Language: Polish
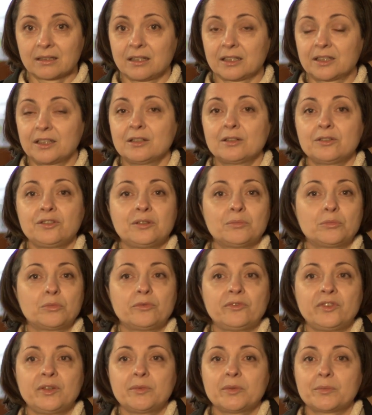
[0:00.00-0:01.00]
Dlatego nie
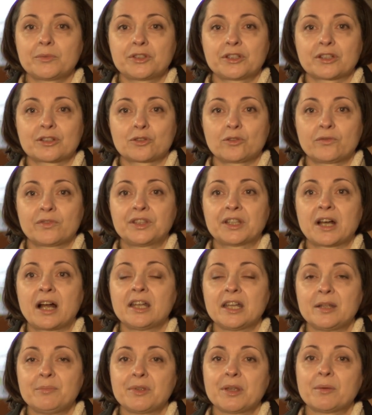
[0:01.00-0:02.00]
mówimy młodzieżowy
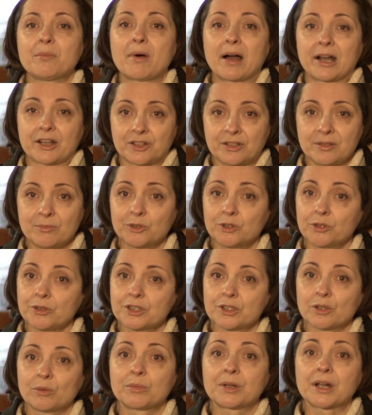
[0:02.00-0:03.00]
nalej mnie mazi, bo to
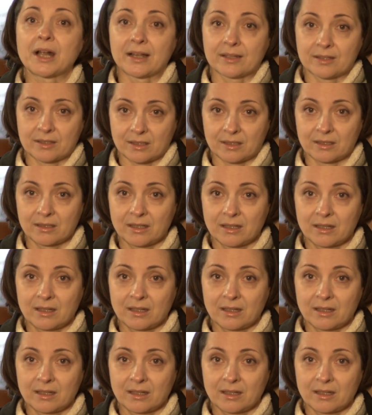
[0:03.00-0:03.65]
jest obraza.